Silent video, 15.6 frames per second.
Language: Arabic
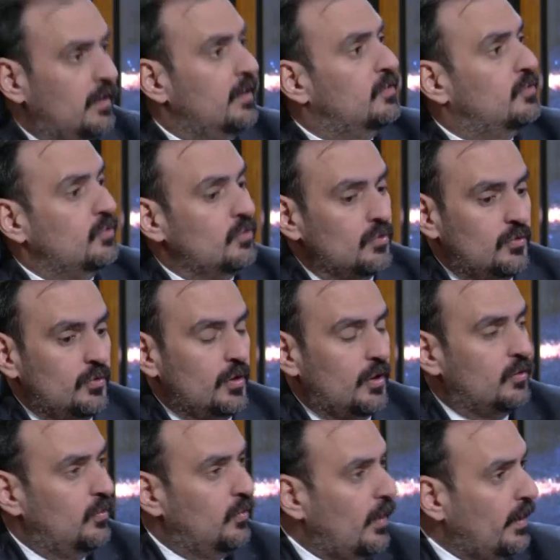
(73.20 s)
ريت انه يكون
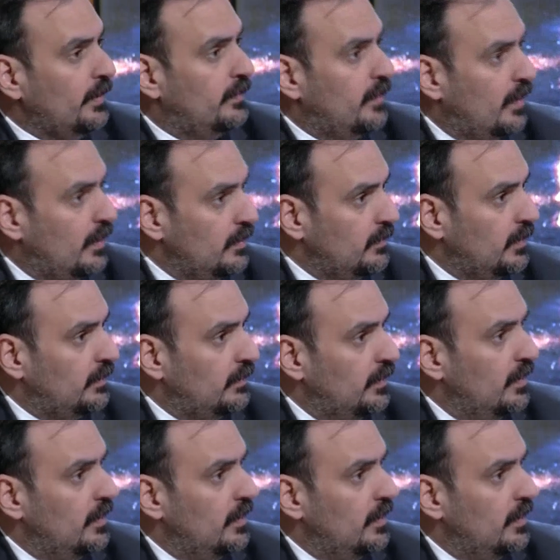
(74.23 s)
اكو وعي دائما